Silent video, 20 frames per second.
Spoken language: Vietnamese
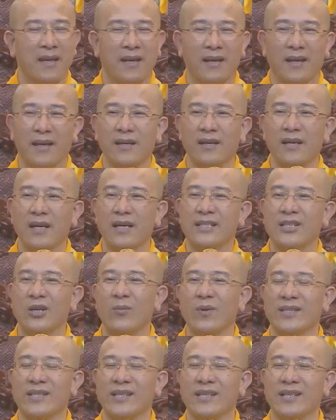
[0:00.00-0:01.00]
Cái người
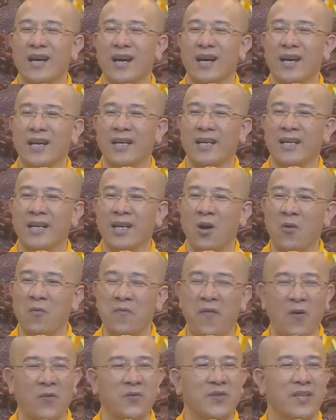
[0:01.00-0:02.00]
sống ở trên đời không
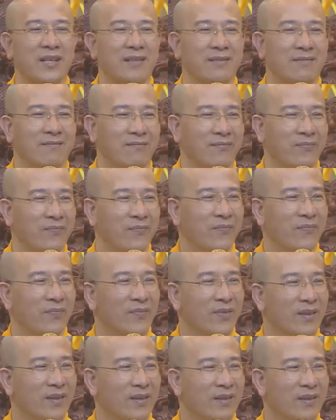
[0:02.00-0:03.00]
phóng dật
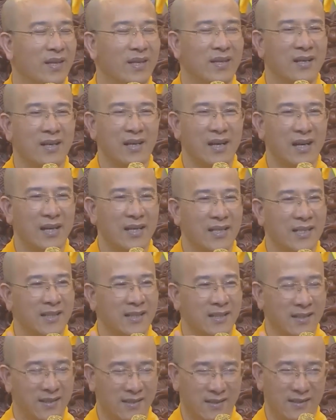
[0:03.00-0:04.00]
thì người
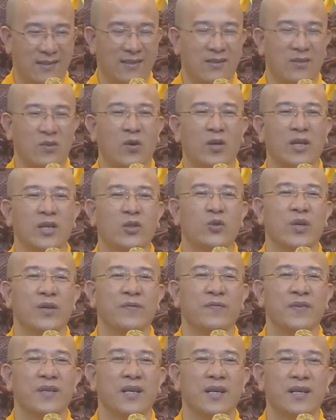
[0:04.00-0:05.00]
ấy có cái duyên
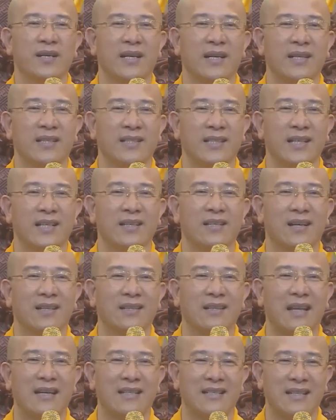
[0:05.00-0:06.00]
phước để sẽ được cái
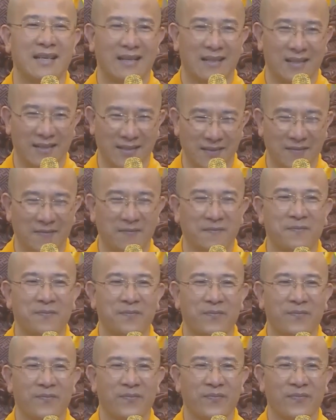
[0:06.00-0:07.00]
tài sản lớn.
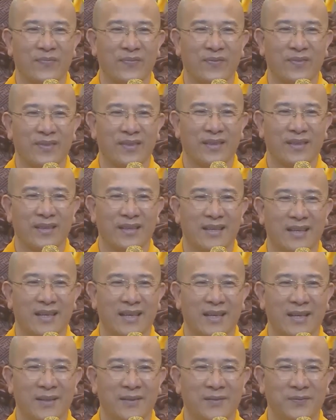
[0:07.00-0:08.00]

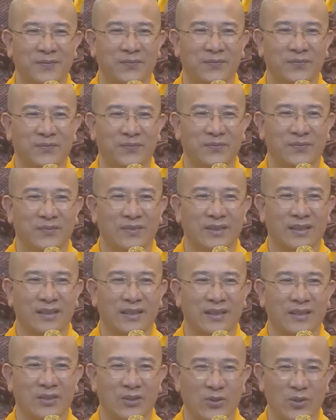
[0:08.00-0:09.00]
Nghe không?
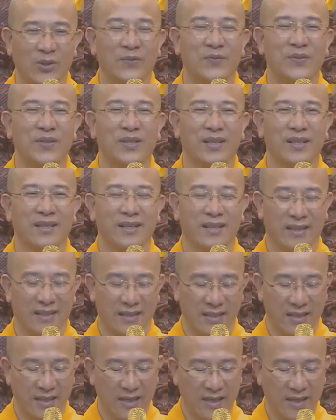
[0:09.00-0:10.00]
Có duyên phước.
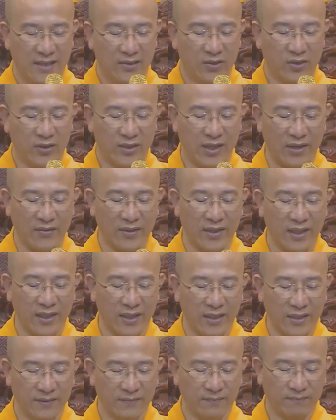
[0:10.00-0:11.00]
Rồi sao nữa?